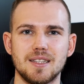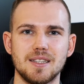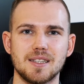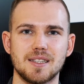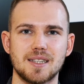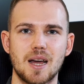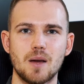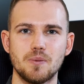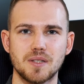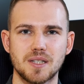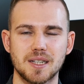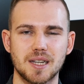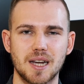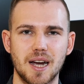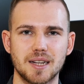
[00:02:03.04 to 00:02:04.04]
diese
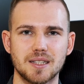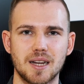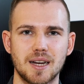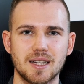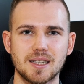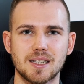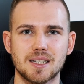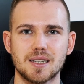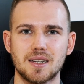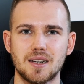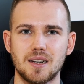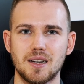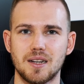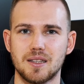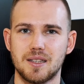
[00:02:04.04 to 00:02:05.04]
Selbstsicherheit hast,
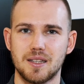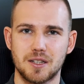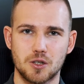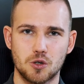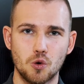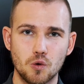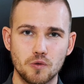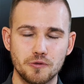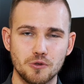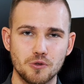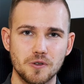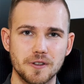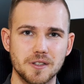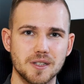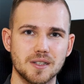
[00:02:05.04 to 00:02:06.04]
dich gut
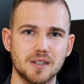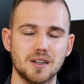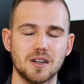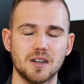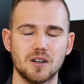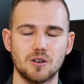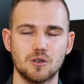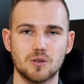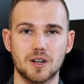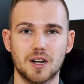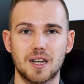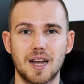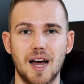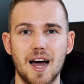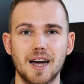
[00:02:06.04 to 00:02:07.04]
fühlst und
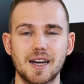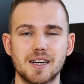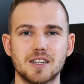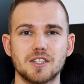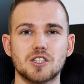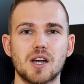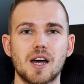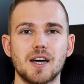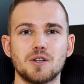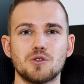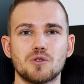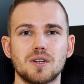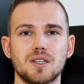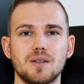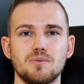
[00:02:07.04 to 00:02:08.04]
klare
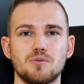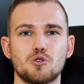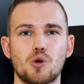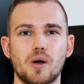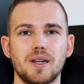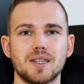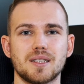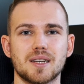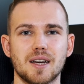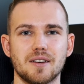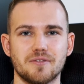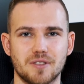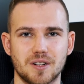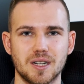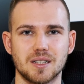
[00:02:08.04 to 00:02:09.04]
Entscheidungen im Trading
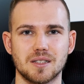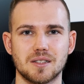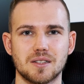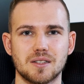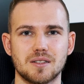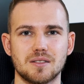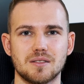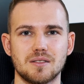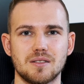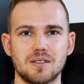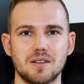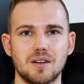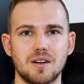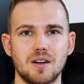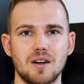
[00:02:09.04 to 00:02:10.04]
treffen kannst.
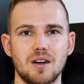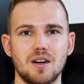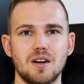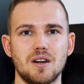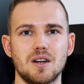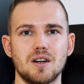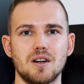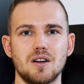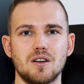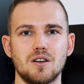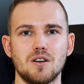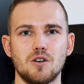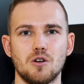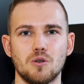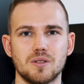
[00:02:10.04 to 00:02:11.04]

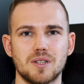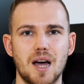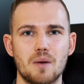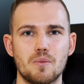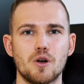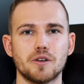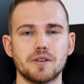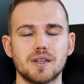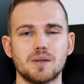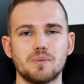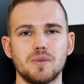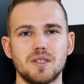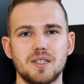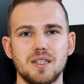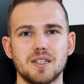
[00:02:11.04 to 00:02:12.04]
Und da möchte ich
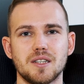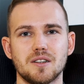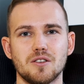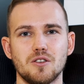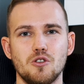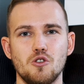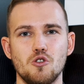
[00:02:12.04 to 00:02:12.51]
mit dir